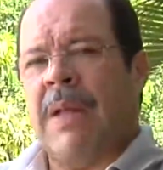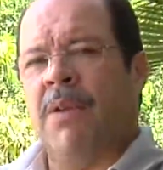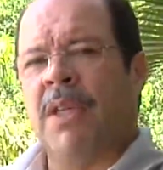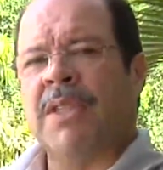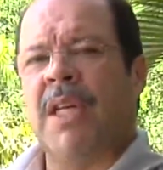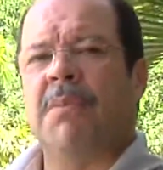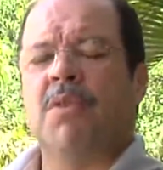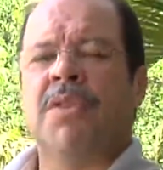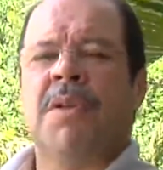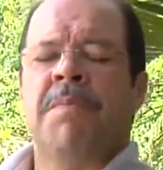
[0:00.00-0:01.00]
nós
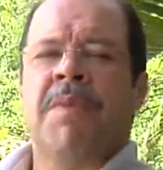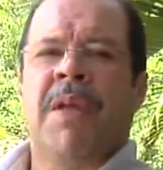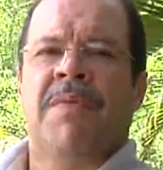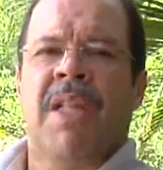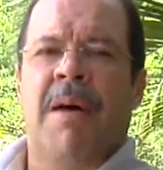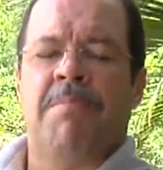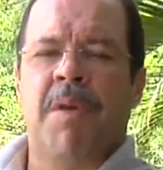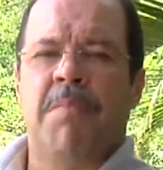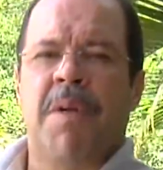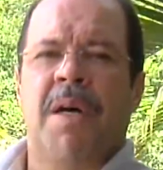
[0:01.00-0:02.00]
temos na
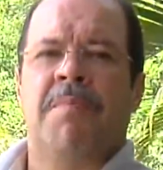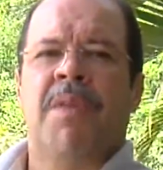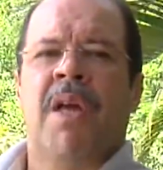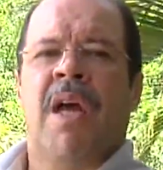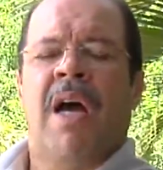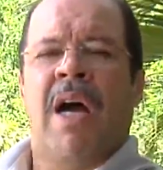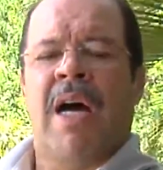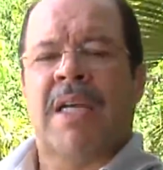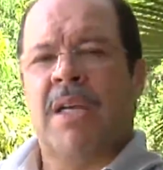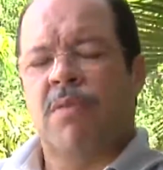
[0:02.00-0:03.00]
Bíblia
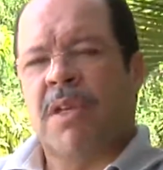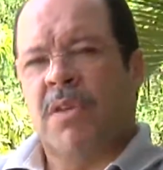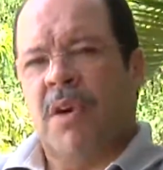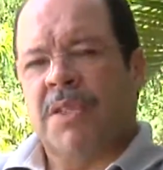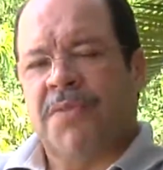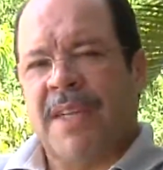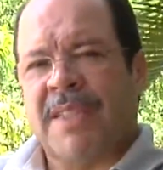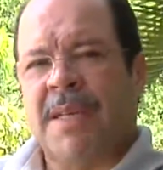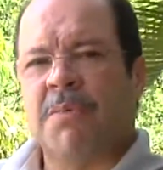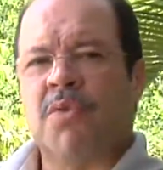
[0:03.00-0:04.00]
aquilo que nós
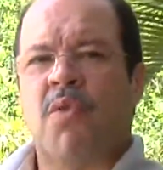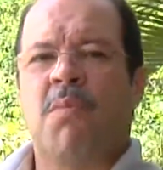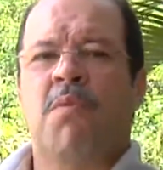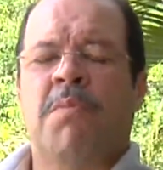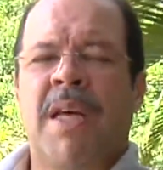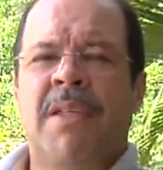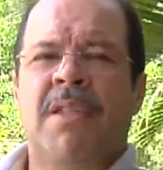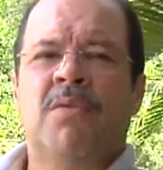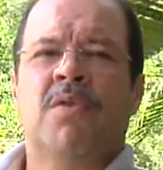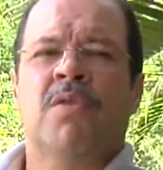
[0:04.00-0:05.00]
fazemos
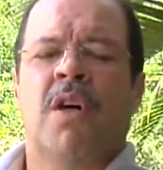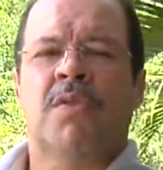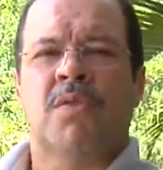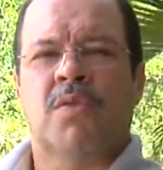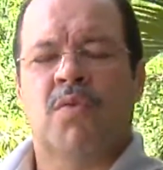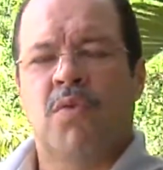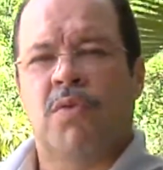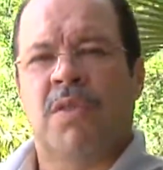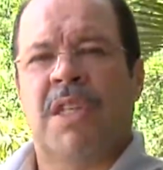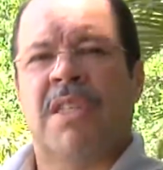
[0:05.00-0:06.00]
comumente nos nossos
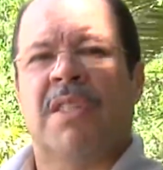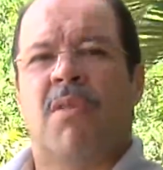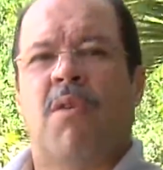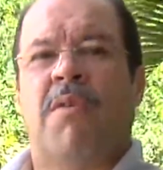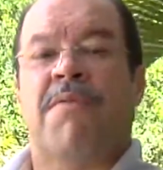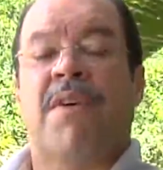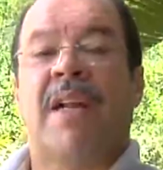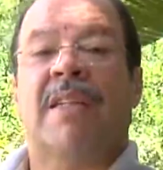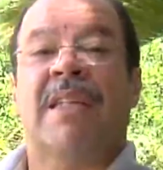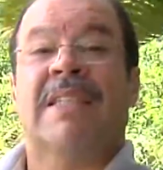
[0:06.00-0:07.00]
cultos, que são
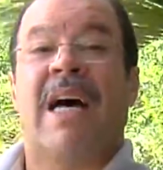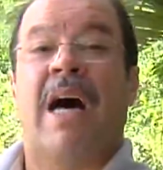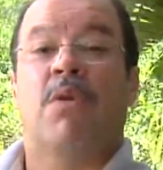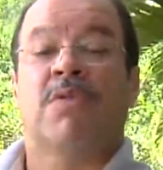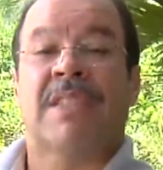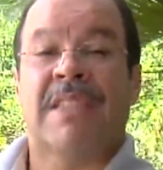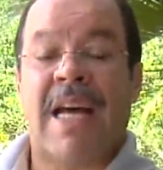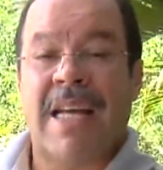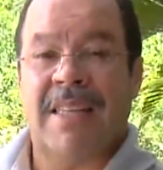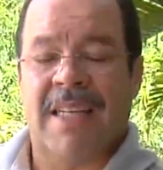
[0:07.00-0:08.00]
ofertas
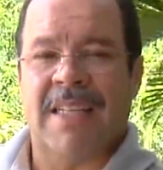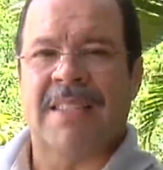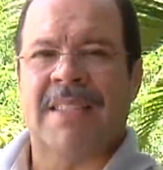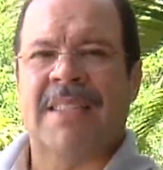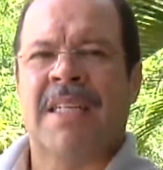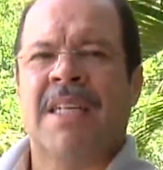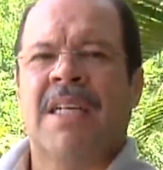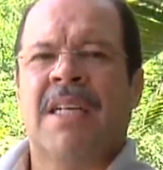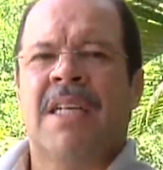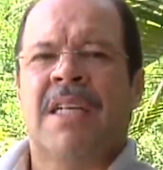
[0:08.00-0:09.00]
alçadas,
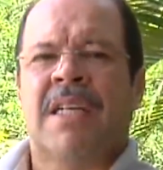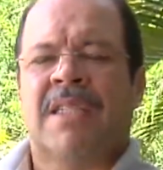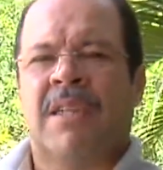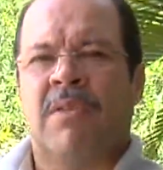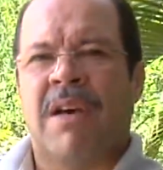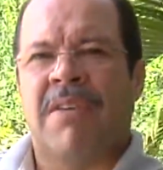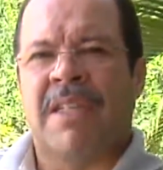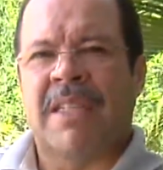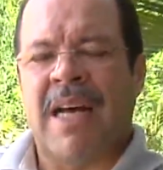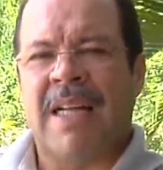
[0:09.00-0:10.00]
que são
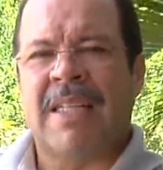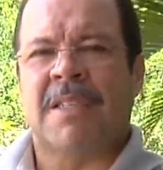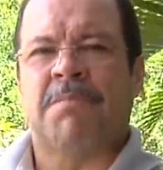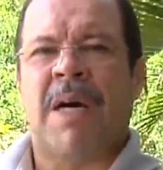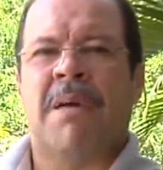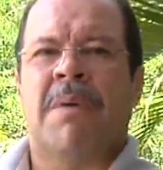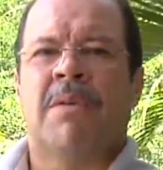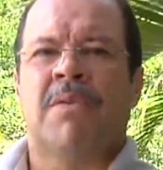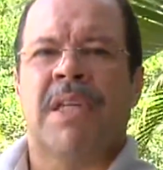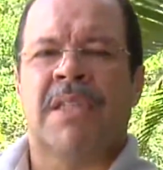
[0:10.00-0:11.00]
levantadas para
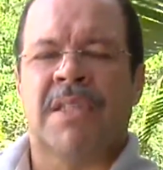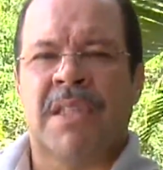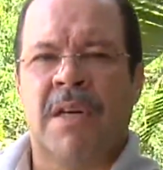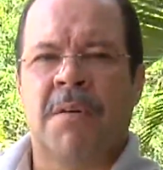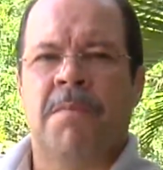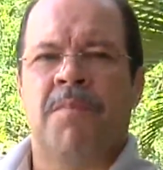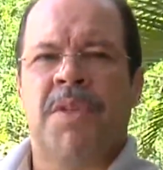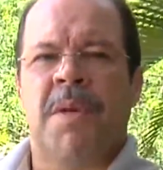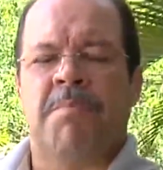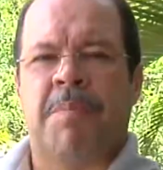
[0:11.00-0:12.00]
manutenção
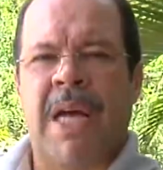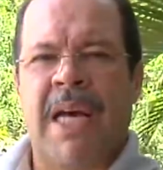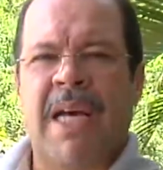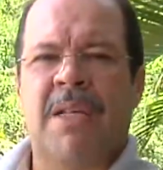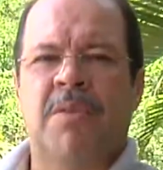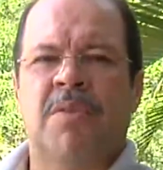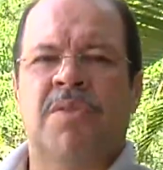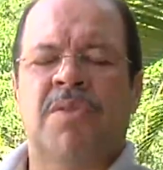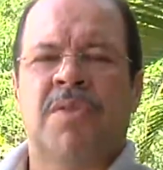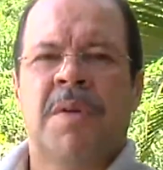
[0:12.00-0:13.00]
de
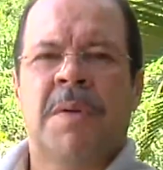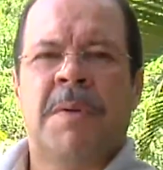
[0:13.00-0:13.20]
prédios,